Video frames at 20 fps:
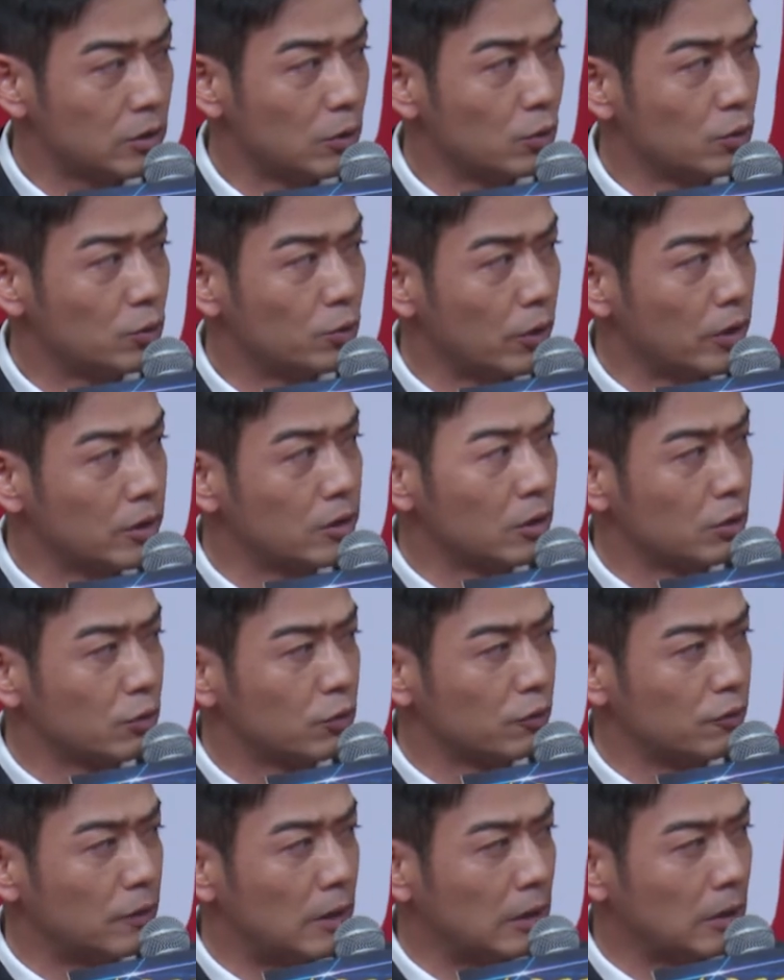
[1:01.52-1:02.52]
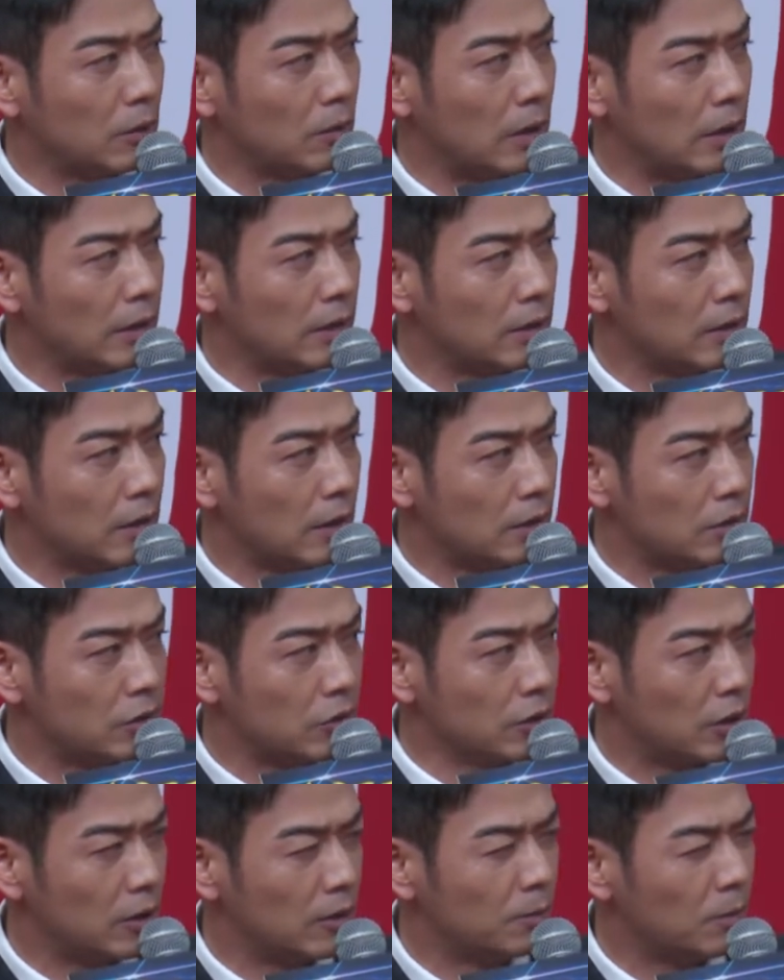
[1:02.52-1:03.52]
从角色出发的话，应该是
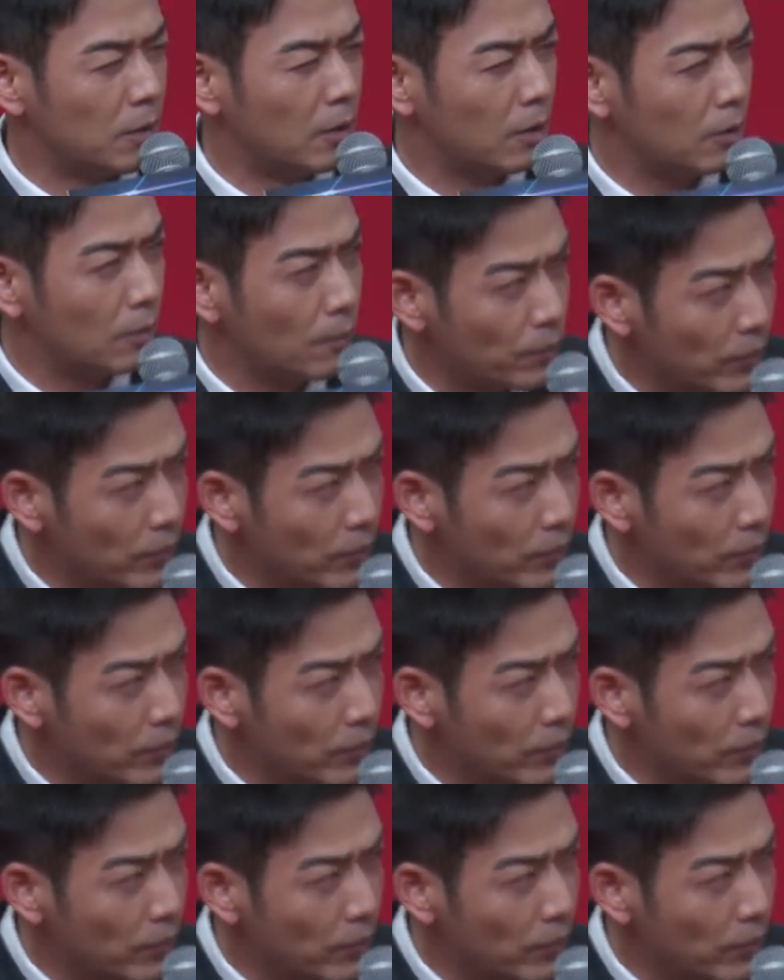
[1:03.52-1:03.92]
承包